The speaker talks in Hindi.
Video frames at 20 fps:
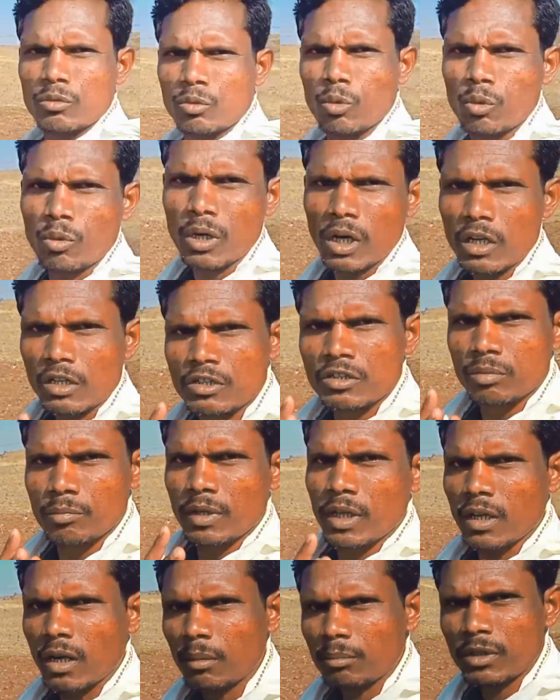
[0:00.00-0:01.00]
तो गाइस
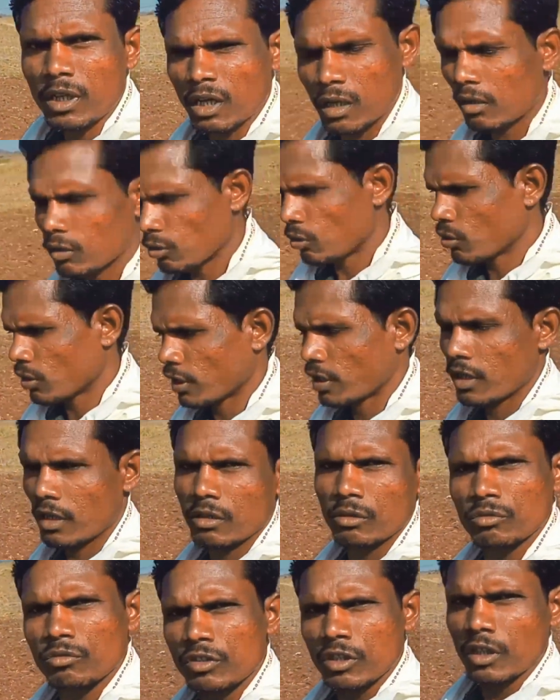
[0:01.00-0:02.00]
मैं अब घर लौट गया
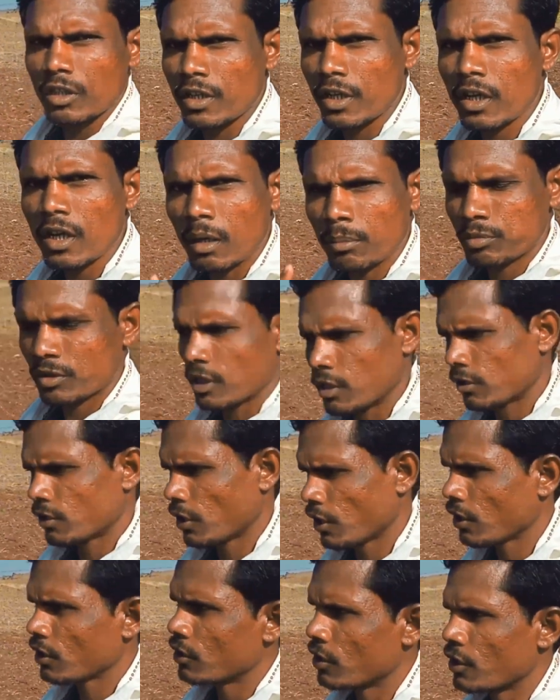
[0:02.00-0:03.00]
हूँ चलिए अब
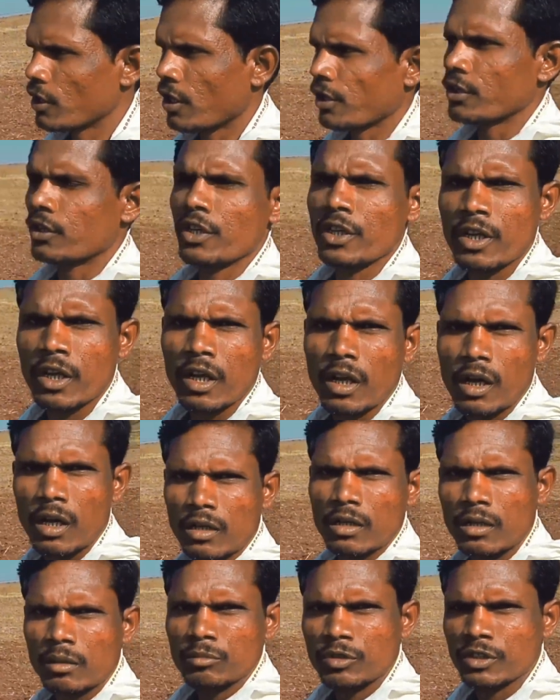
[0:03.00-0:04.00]
चलते हैं धीरे धीरे
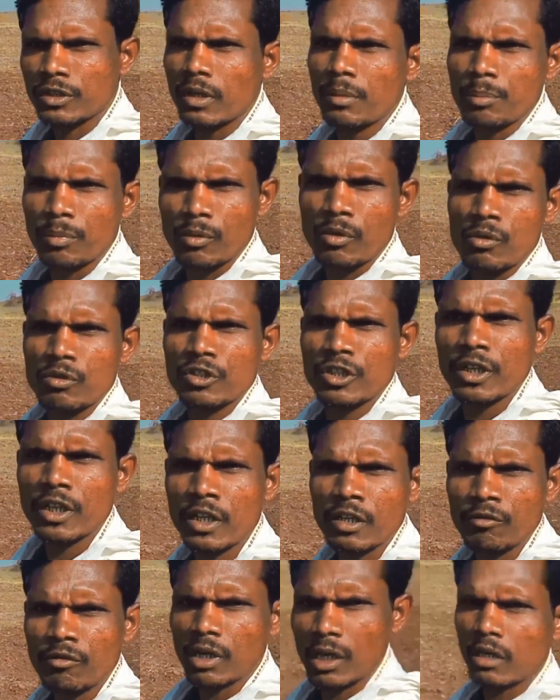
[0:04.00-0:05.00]
आराम से पहुँचने
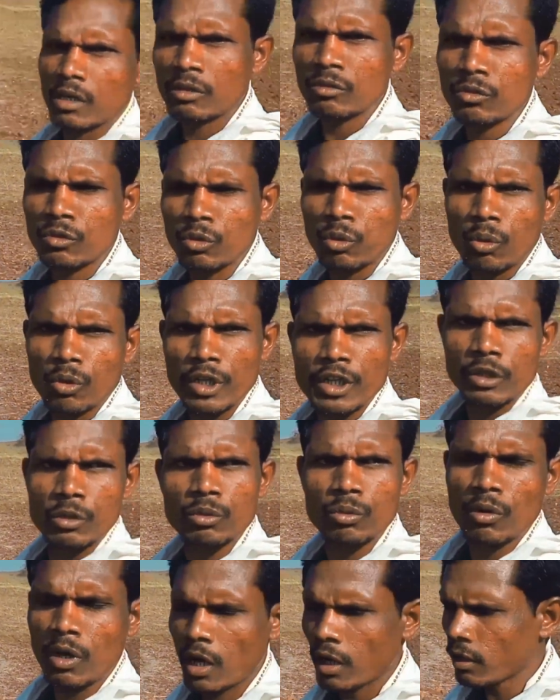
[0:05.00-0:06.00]
ही वाला हूँ थोड़ी
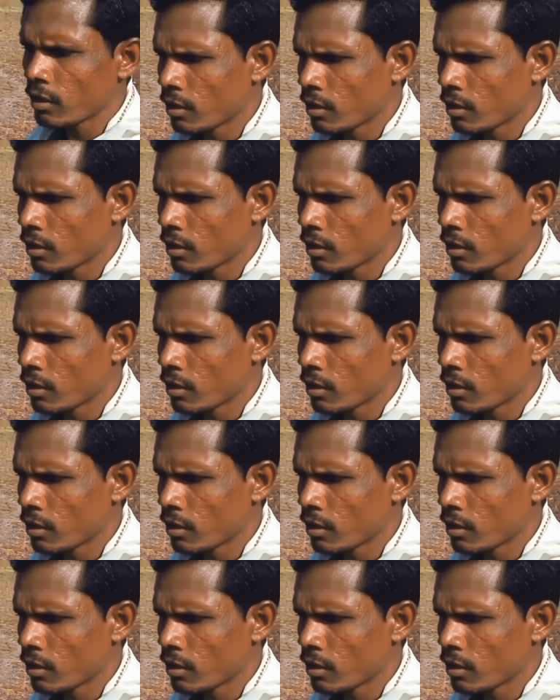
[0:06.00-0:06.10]
दूर है